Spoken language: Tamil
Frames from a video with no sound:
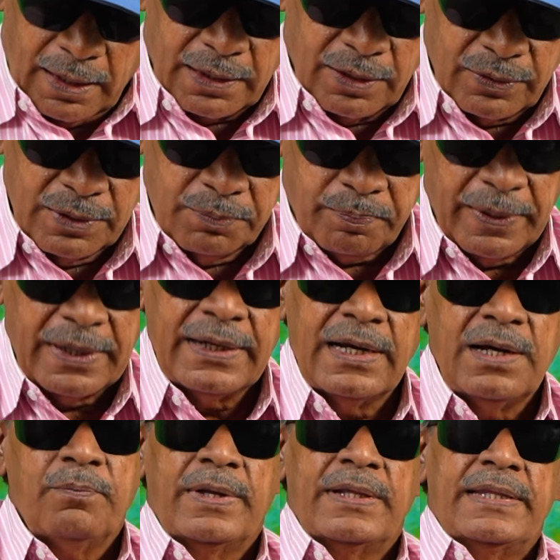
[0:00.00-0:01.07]
அதாவது
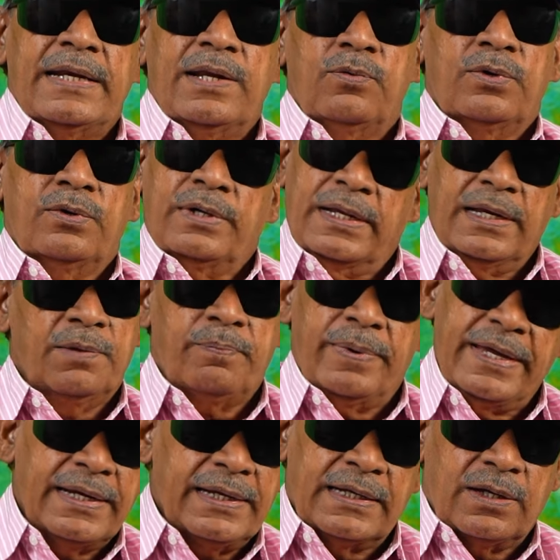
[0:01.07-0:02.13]
பெண்கள் மத்தியில் ஒரு நல்ல
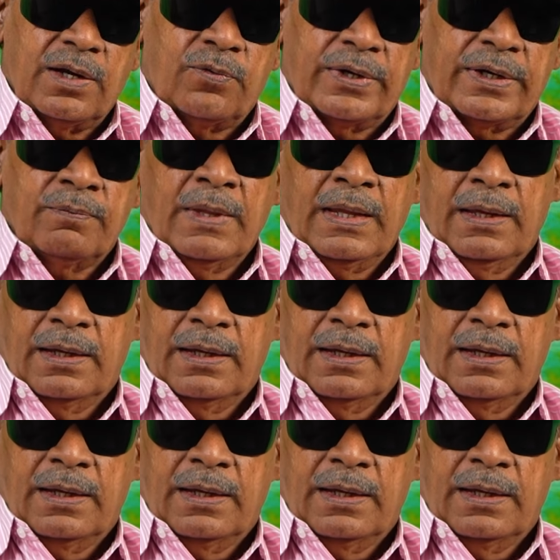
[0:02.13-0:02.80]
பேர் இருக்குது அவருக்கு